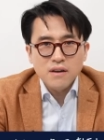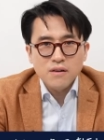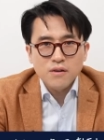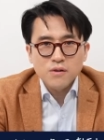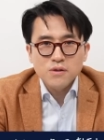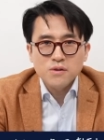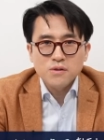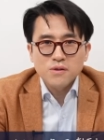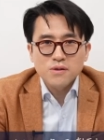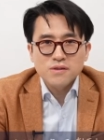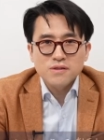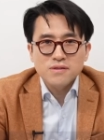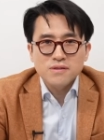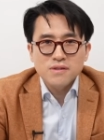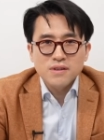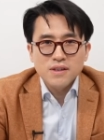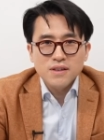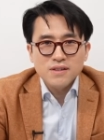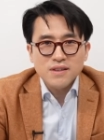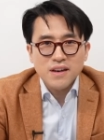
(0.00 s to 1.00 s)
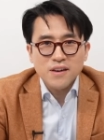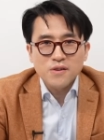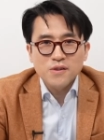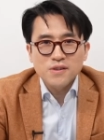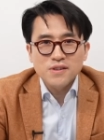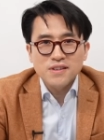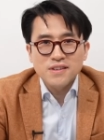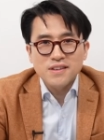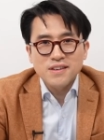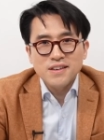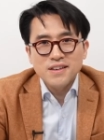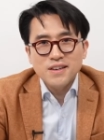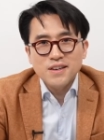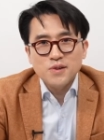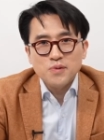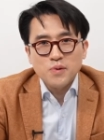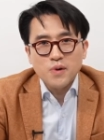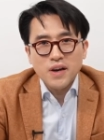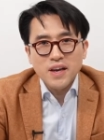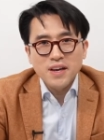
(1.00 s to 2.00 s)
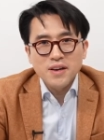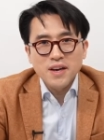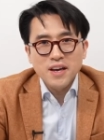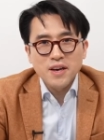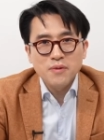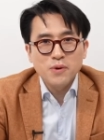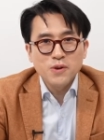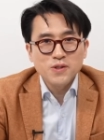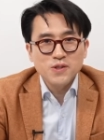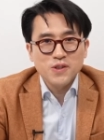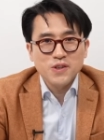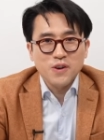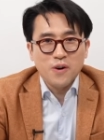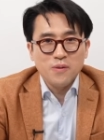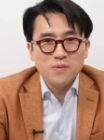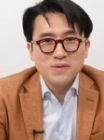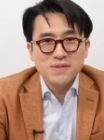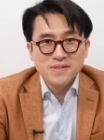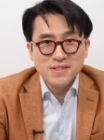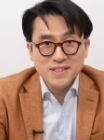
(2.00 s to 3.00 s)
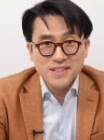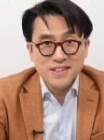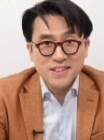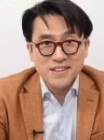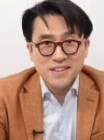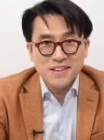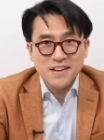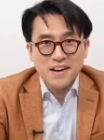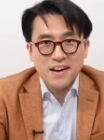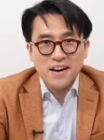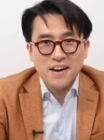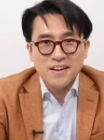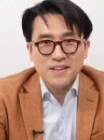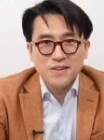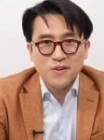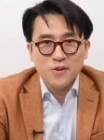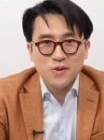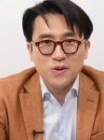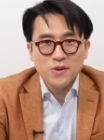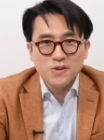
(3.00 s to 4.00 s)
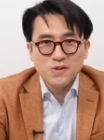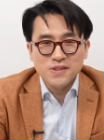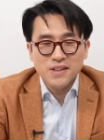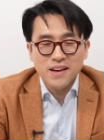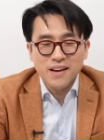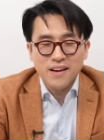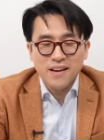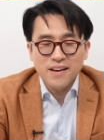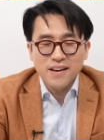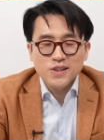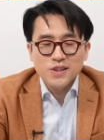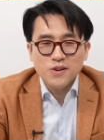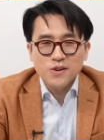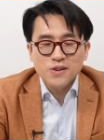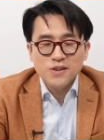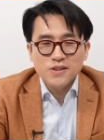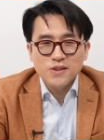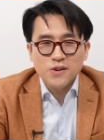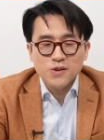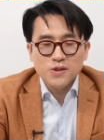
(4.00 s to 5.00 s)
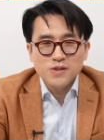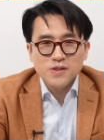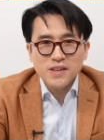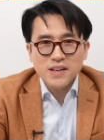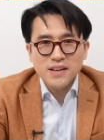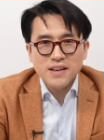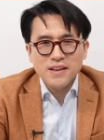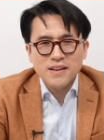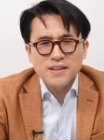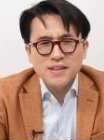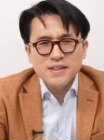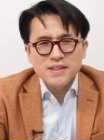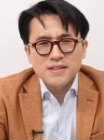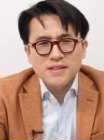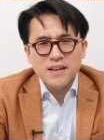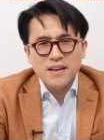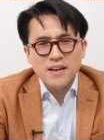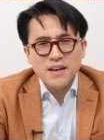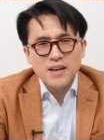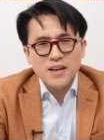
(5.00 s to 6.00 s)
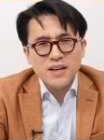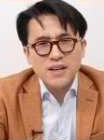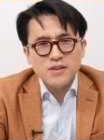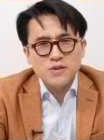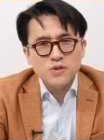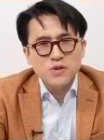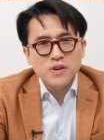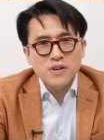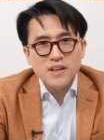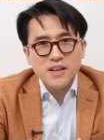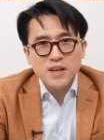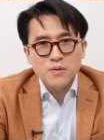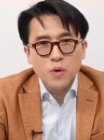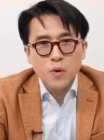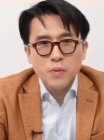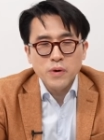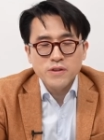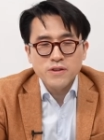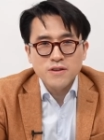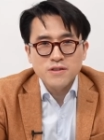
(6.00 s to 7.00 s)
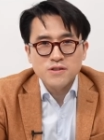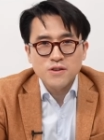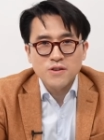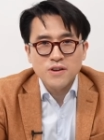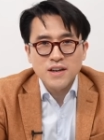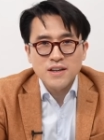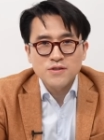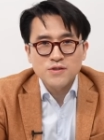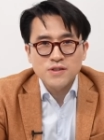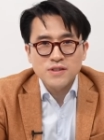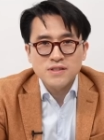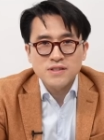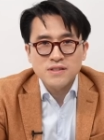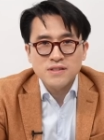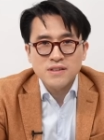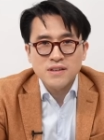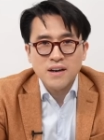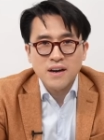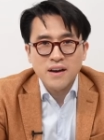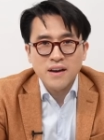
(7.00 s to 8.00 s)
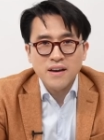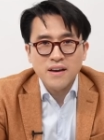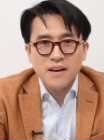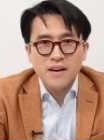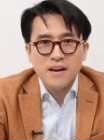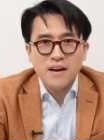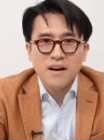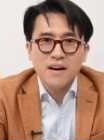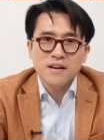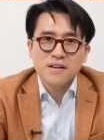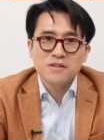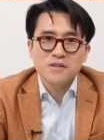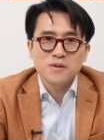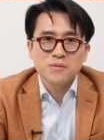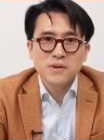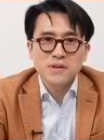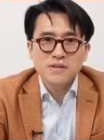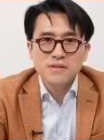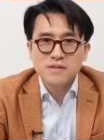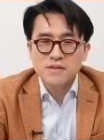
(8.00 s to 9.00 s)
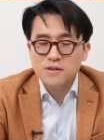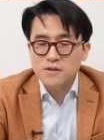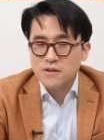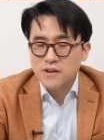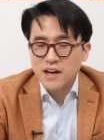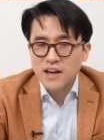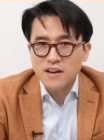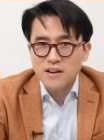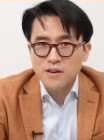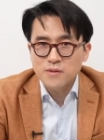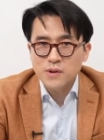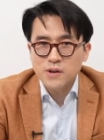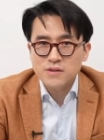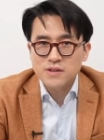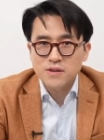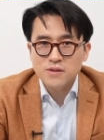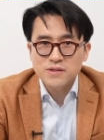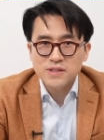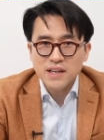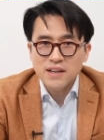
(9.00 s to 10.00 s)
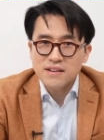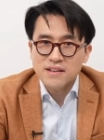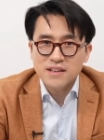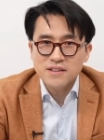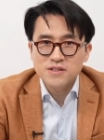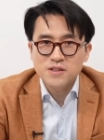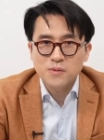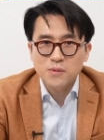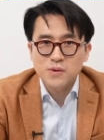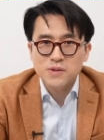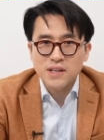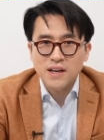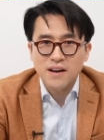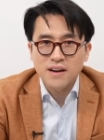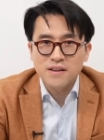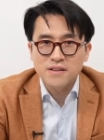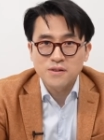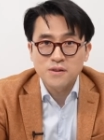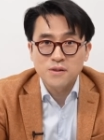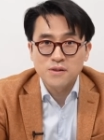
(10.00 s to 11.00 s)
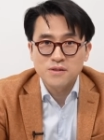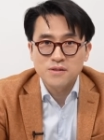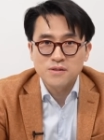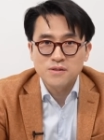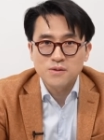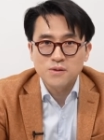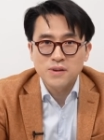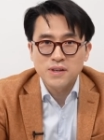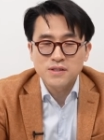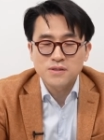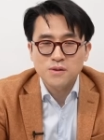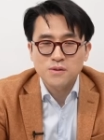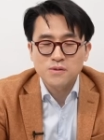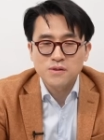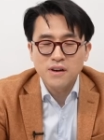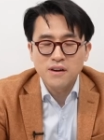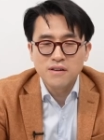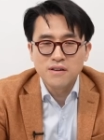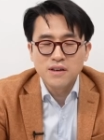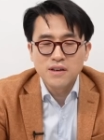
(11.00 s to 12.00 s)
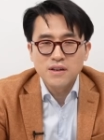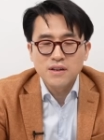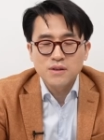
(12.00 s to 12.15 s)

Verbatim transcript: 어 이런 거는 당연히 뭐 해본 적이 없는 일이니까 어려운데 그거를 어떻게 내가 유연하게 목표 설정을 할 수 있을까에 아 그러면은 이걸 칼럼 형태로 짧게 써보자 이런 것들도 했었고요.